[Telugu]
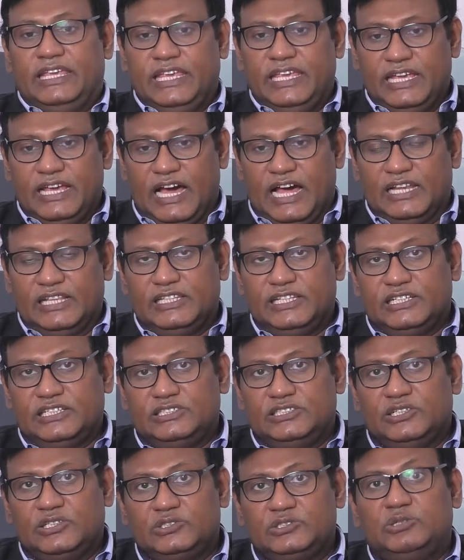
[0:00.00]
ఈ ఆర్థిక
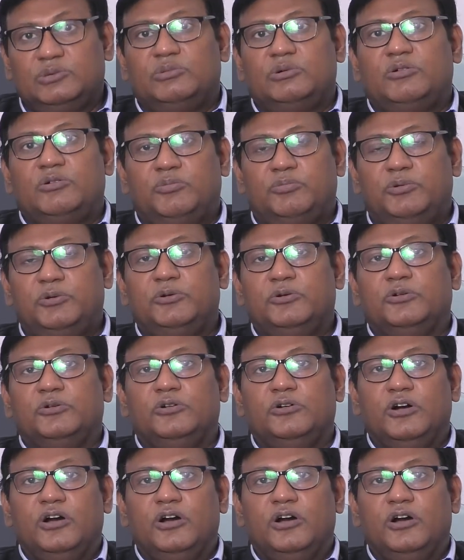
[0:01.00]
సంక్షోభం అప్పుడు